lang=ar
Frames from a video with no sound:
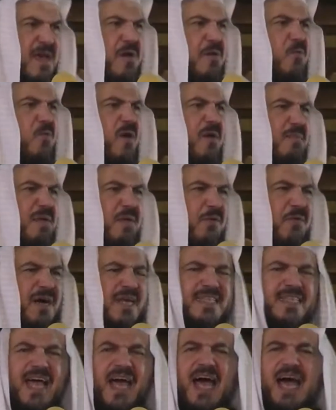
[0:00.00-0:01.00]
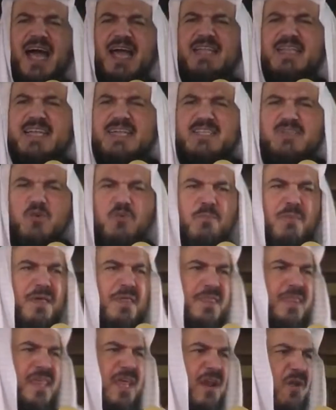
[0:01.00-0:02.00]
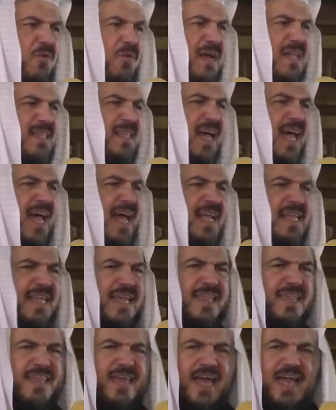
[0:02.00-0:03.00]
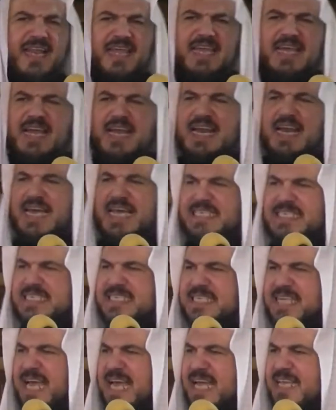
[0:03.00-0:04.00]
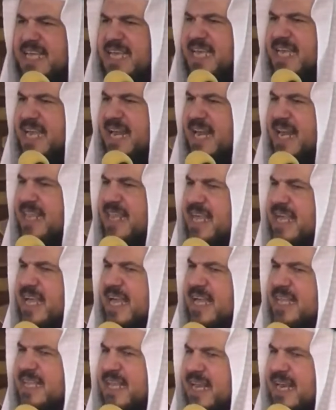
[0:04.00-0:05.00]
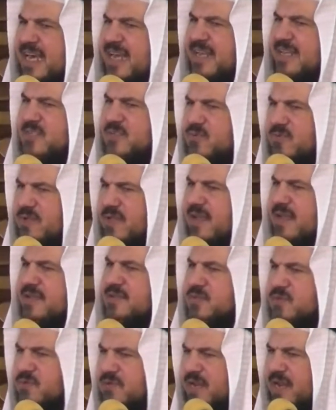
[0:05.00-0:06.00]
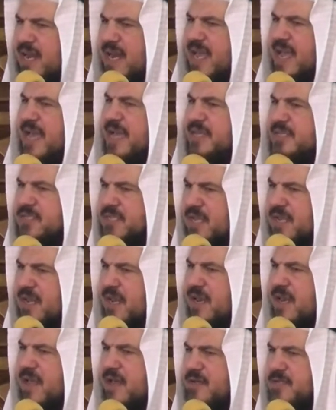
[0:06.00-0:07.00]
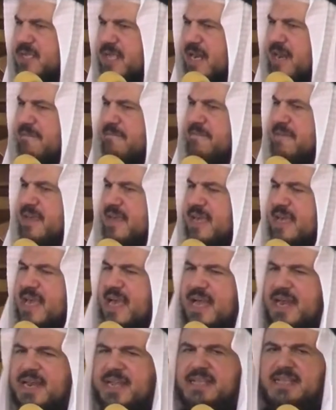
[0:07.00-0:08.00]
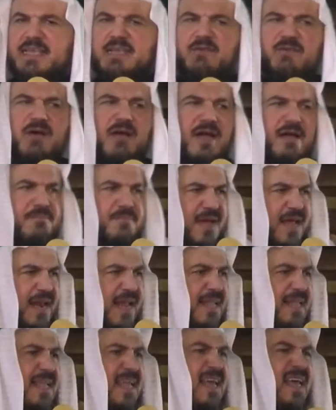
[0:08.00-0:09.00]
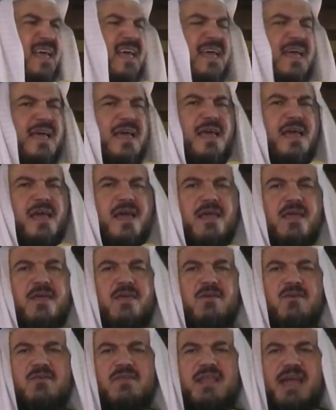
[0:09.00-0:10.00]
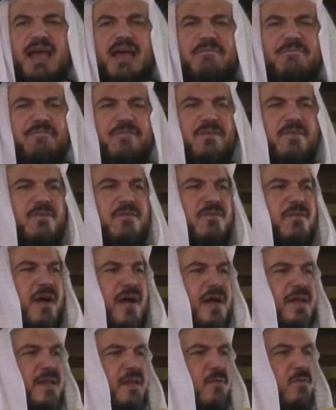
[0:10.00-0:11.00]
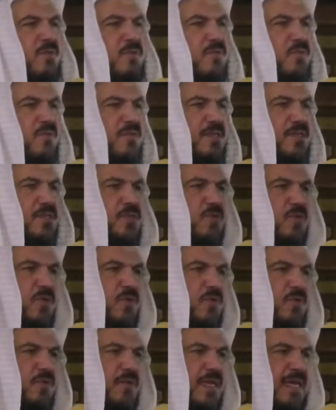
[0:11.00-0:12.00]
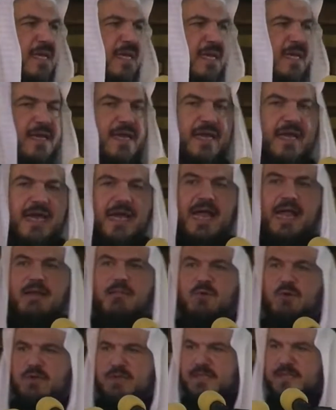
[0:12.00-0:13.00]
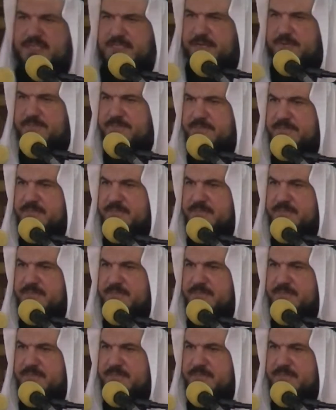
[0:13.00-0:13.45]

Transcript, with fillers: وبوضاعة تمثل وضاعة ذلك الغساني الذي قتل رسول رسول الله صلى الله عليه وسلم في خيانته وعملته يدافع عن الوجود الصهيوني المغتصب